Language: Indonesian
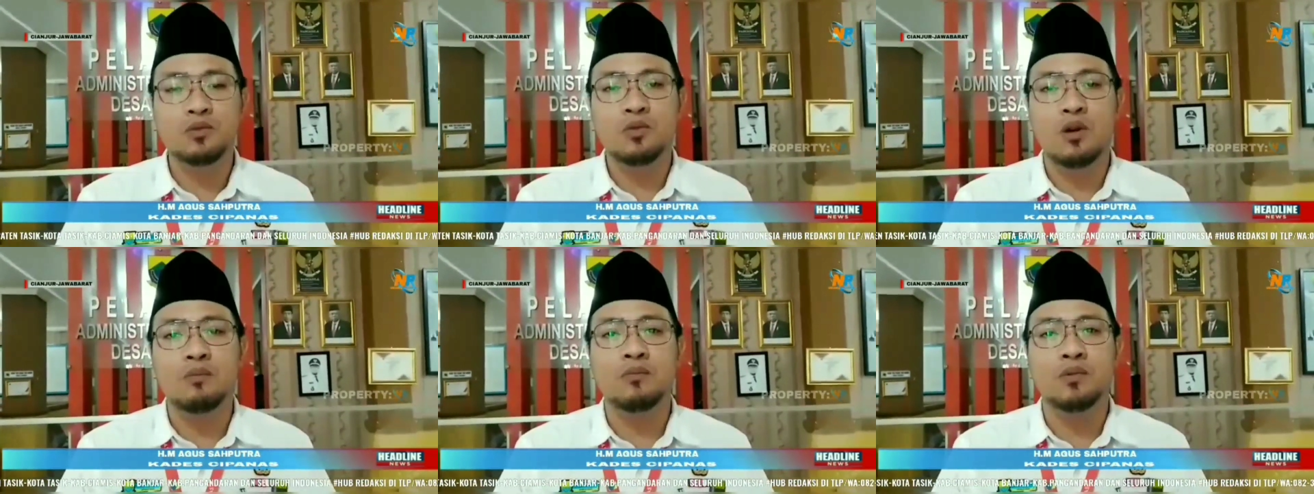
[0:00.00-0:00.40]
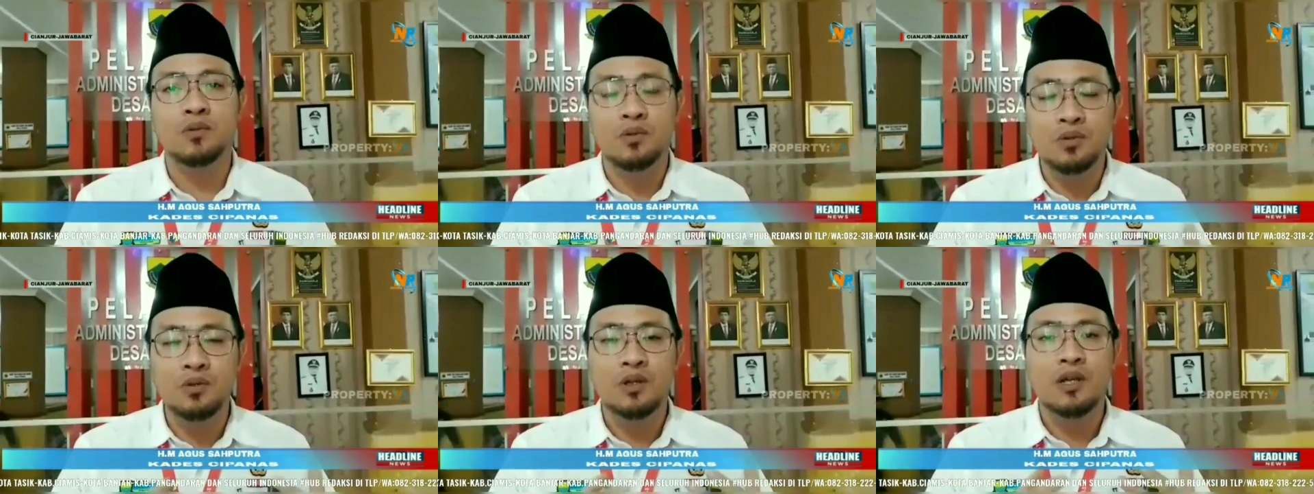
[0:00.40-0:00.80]

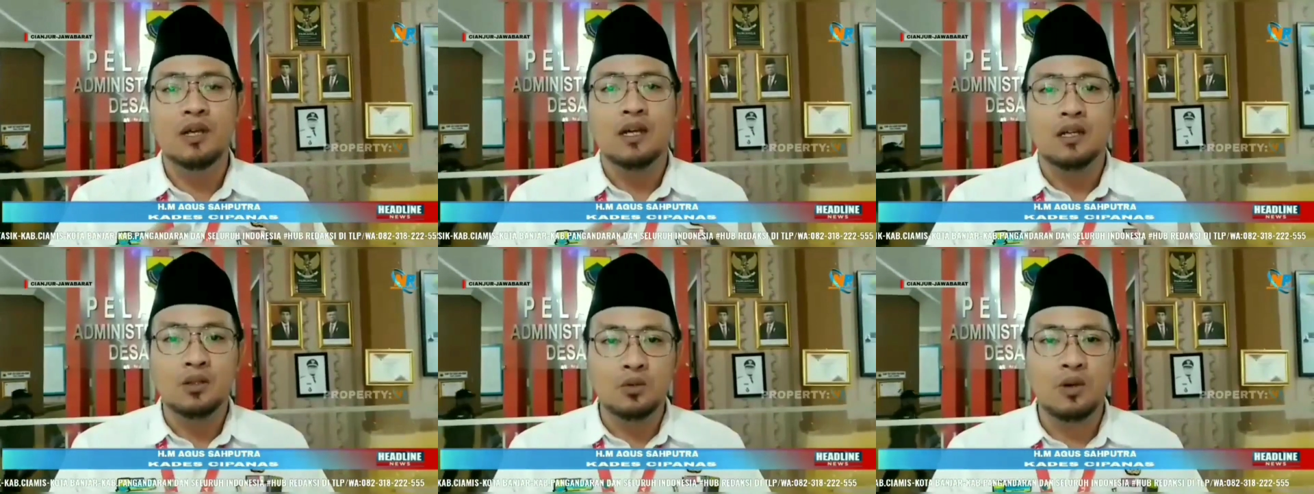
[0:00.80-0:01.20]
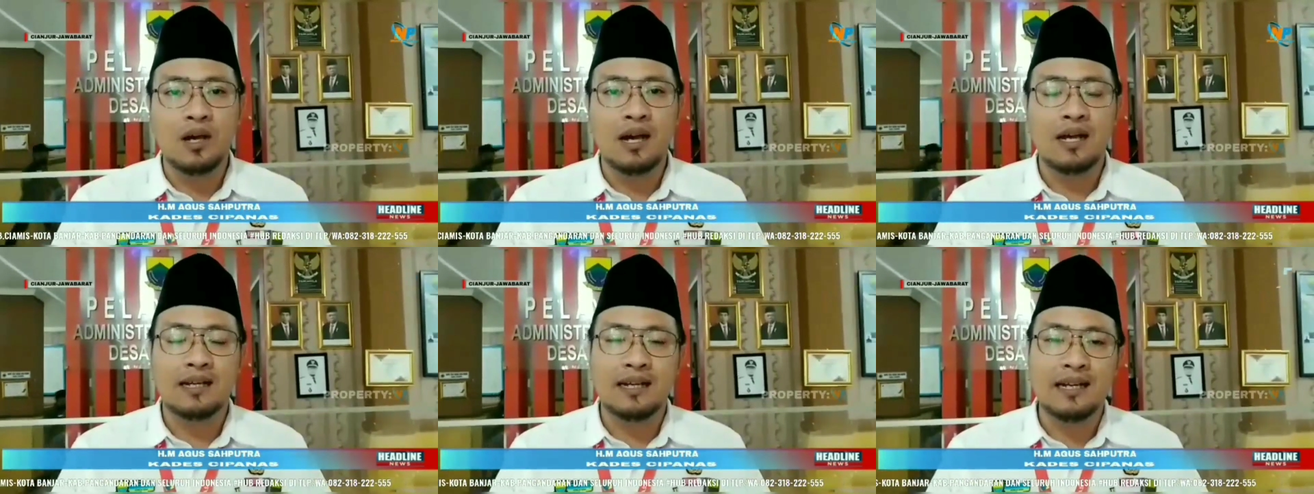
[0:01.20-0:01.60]

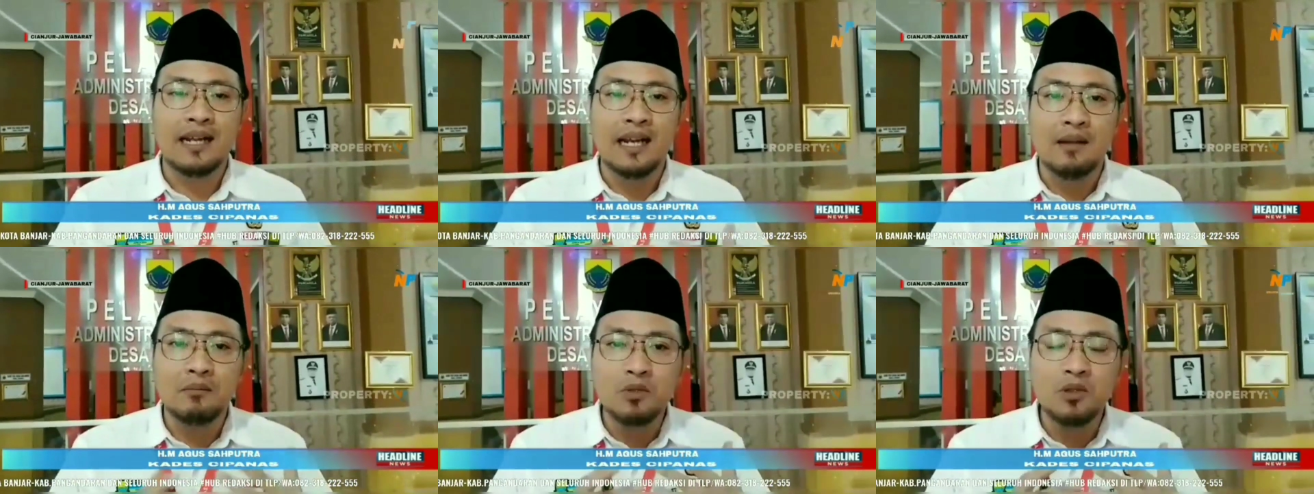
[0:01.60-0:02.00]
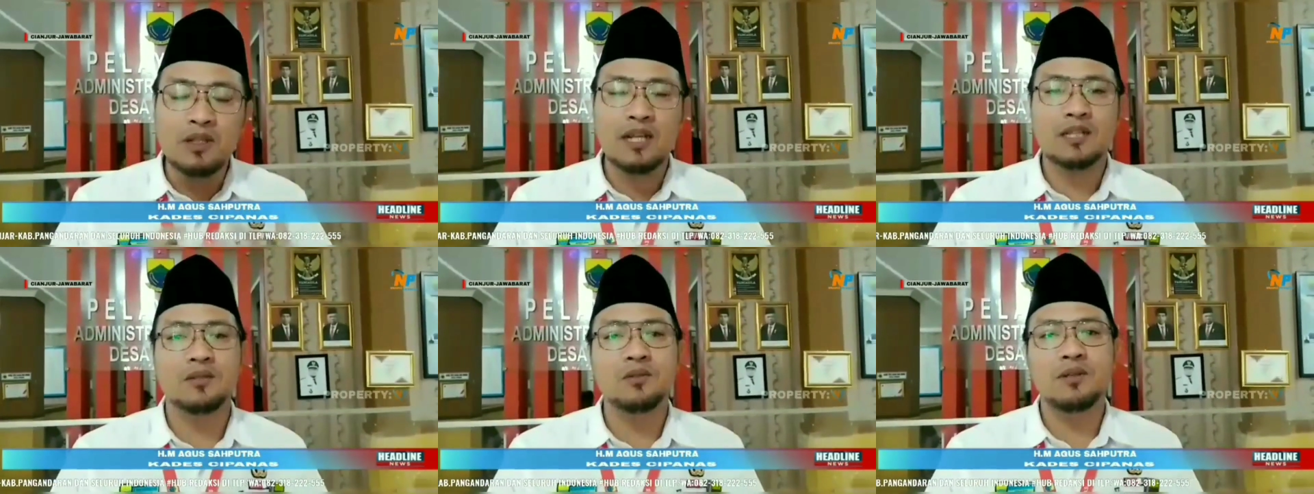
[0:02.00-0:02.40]
2022 dan
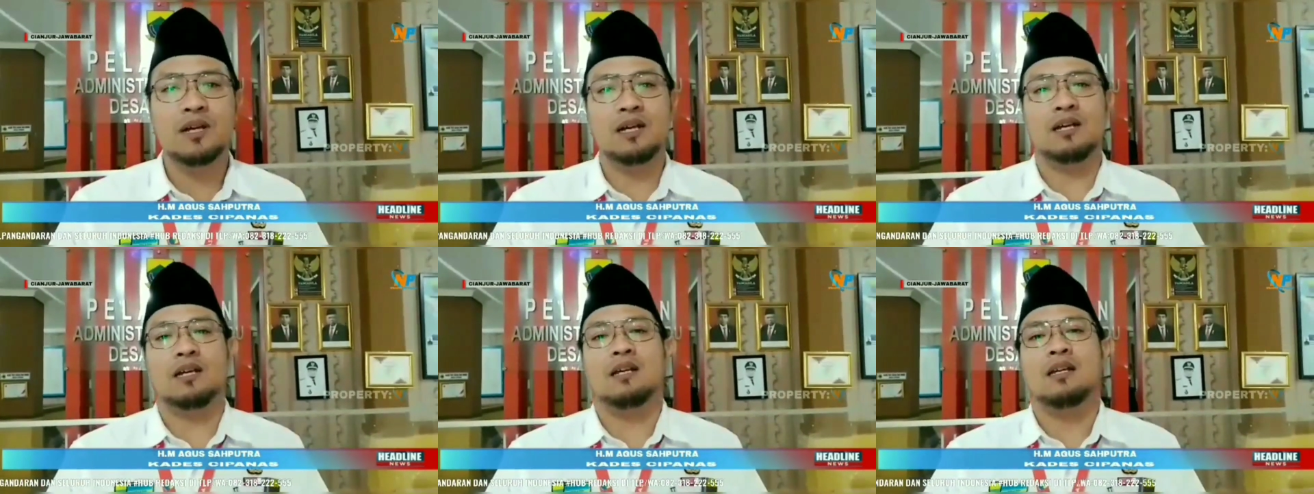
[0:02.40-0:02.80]
alhamdulillah juga